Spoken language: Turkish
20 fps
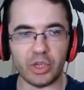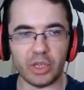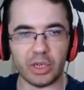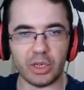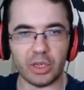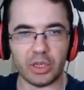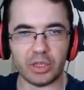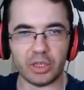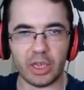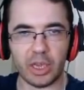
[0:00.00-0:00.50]

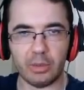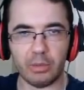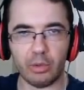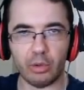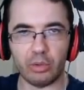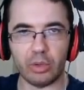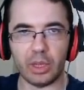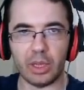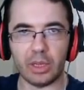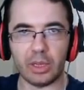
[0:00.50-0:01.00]
yılındayız galiba.
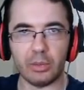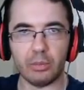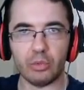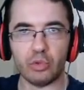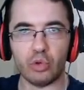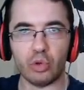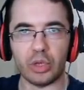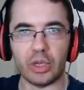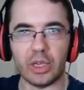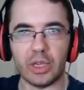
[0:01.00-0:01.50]
Onu da aldım.
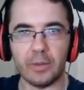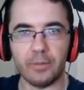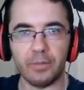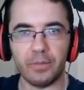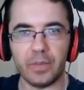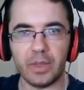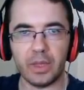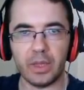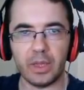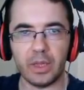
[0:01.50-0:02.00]
Çok iyi.
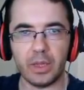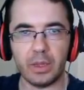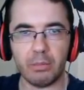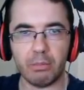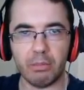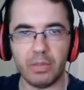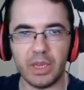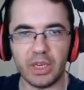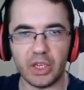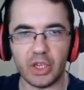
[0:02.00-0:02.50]

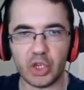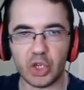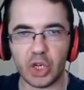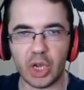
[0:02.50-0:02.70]
Bir kişi